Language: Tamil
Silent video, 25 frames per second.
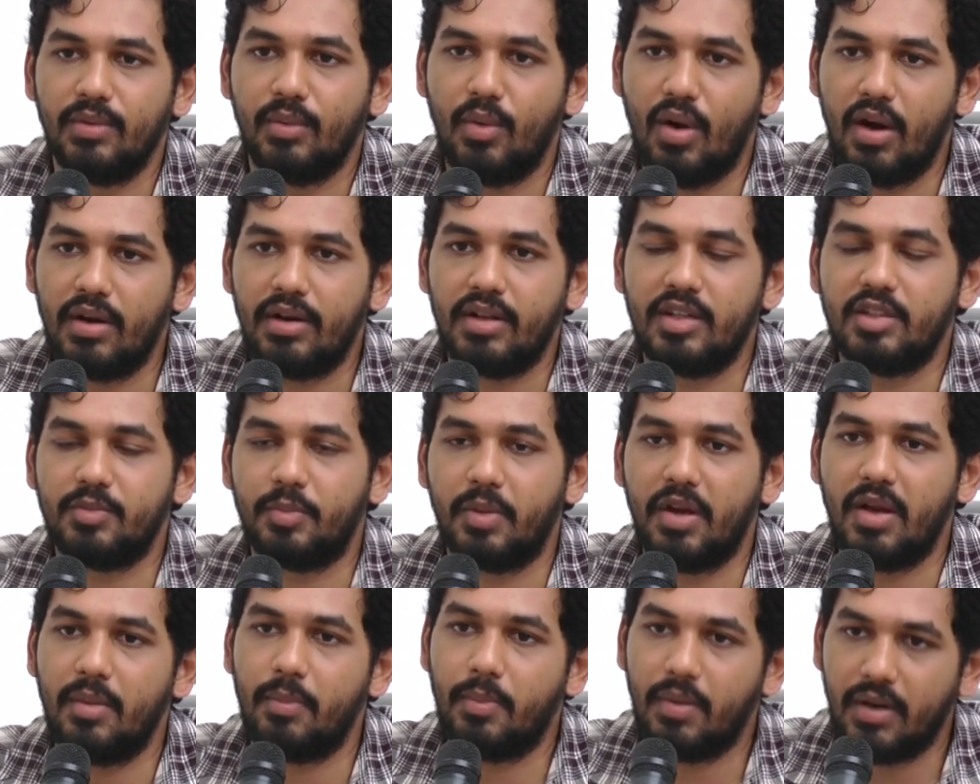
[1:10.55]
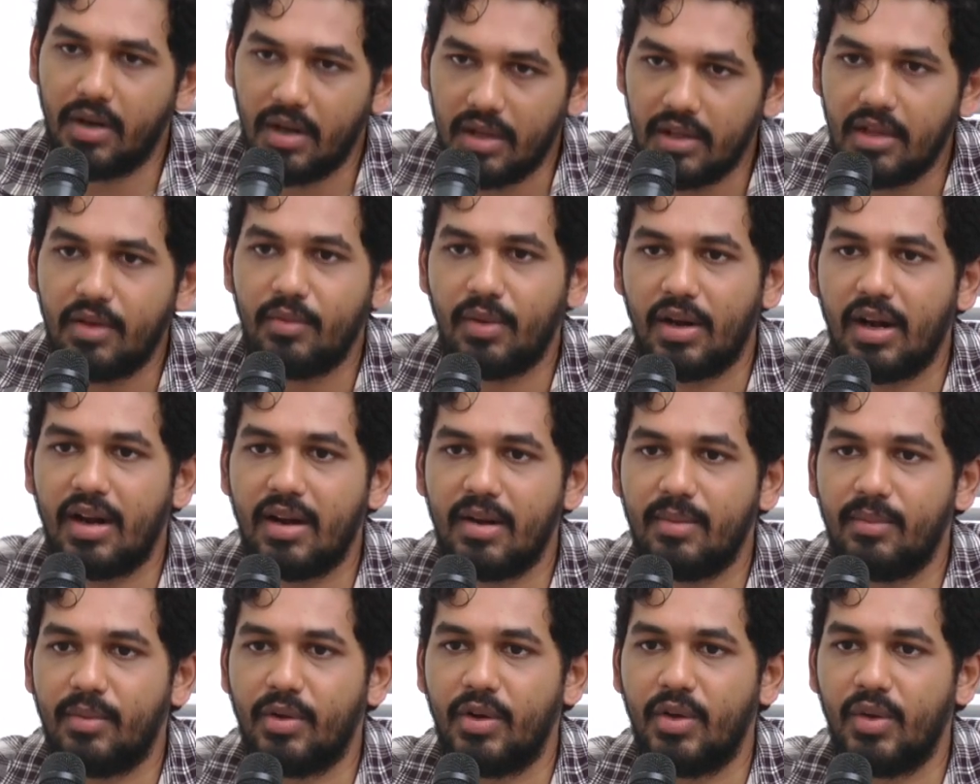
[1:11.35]
வாட்டர் ஸ்ப்ரே பண்ணால் தான்
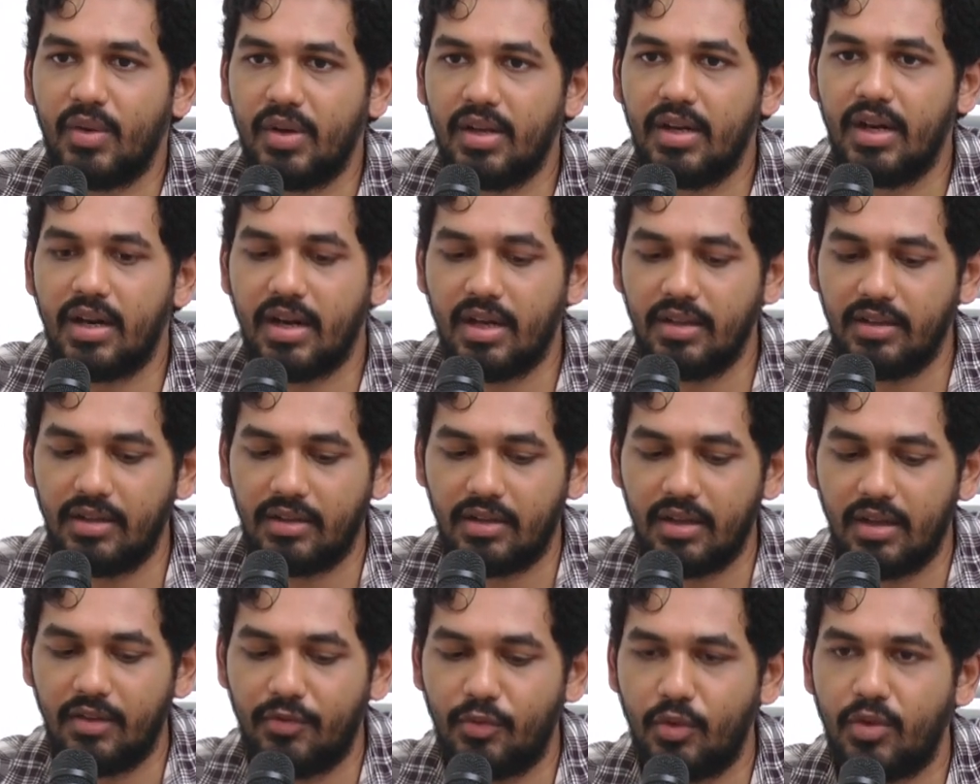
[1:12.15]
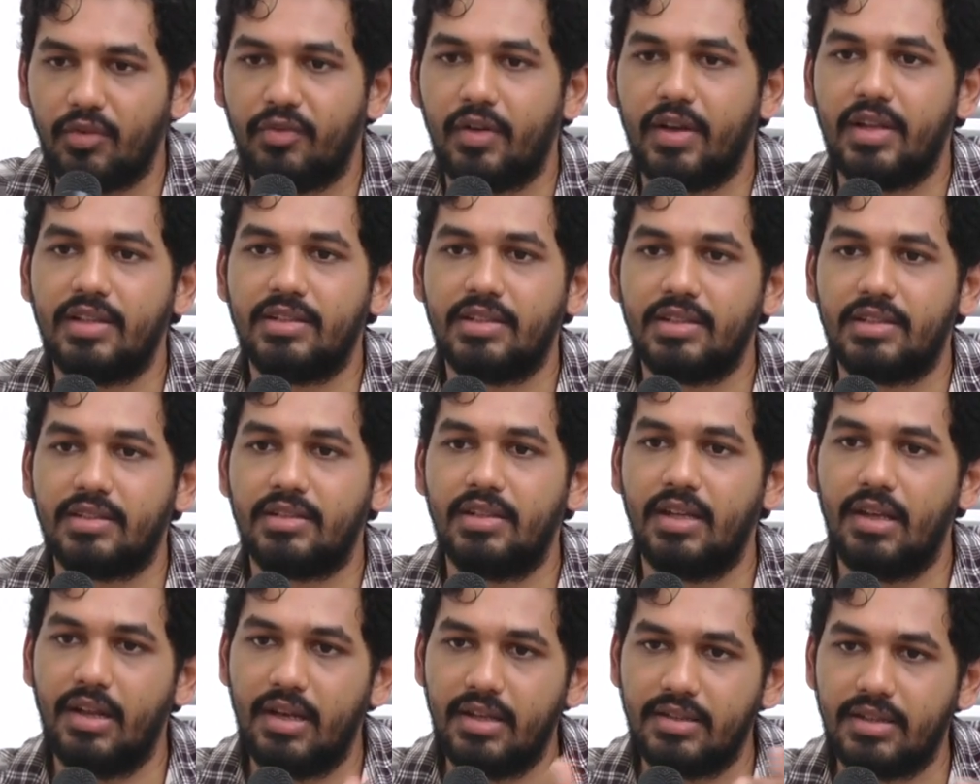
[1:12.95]
விளாட முடியும் இல்லைனா அந்த டர்ஃப் ஒரு ஃபைவ் சிக்ஸ்
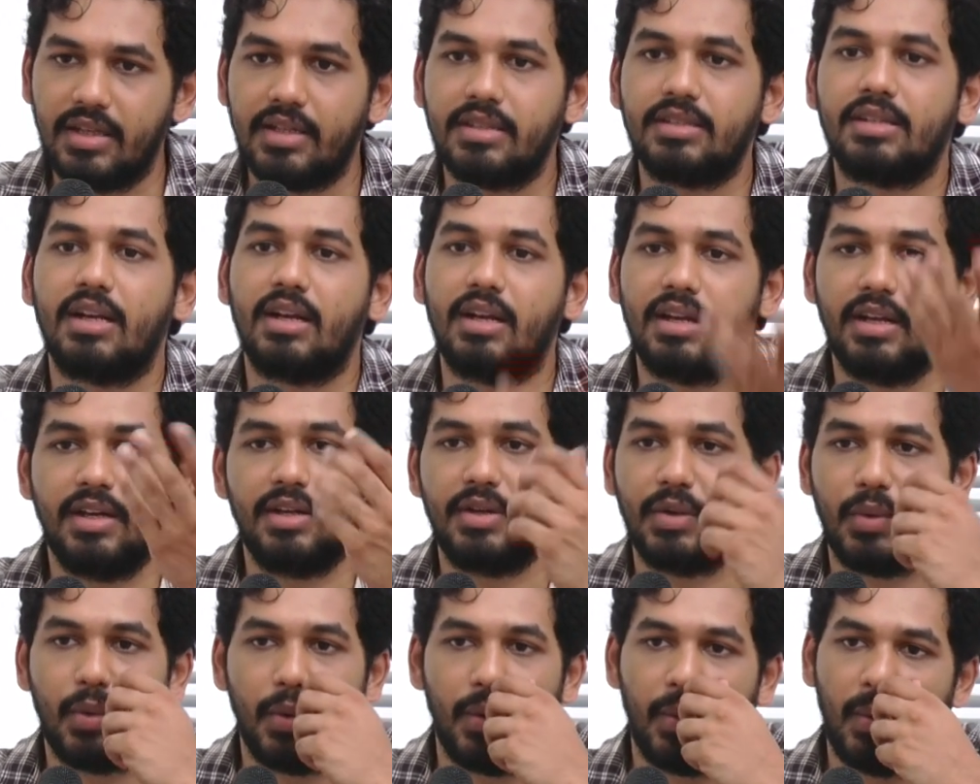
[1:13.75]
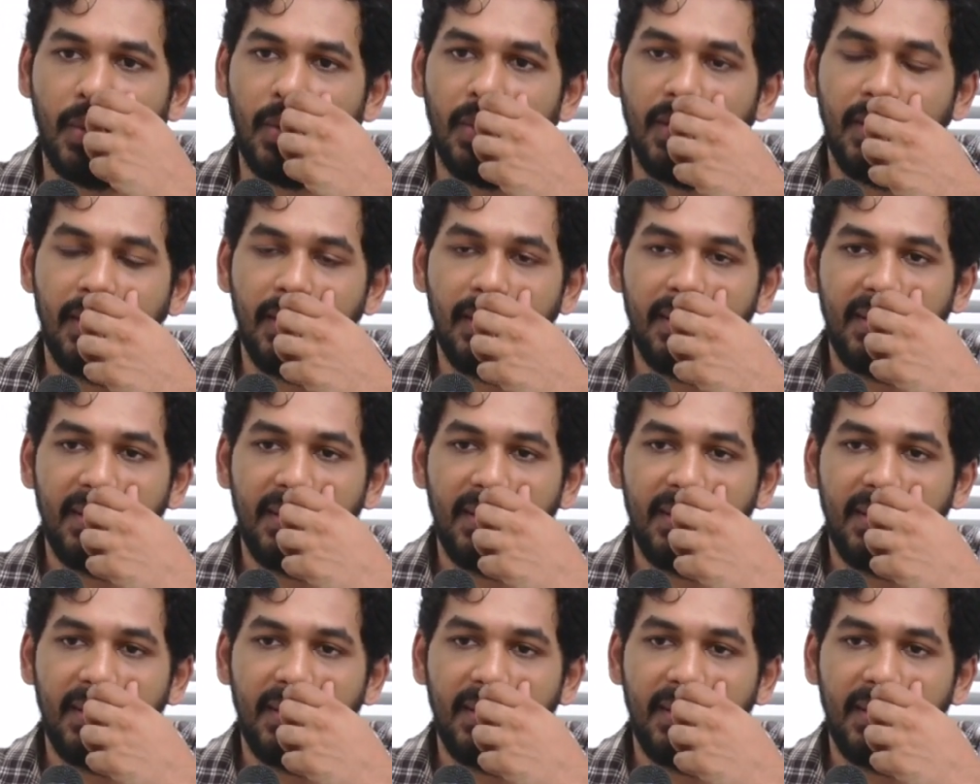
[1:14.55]
டிகிரிஸ் எக்ஸ்ட்ரா ஹீட் கொடுக்கும்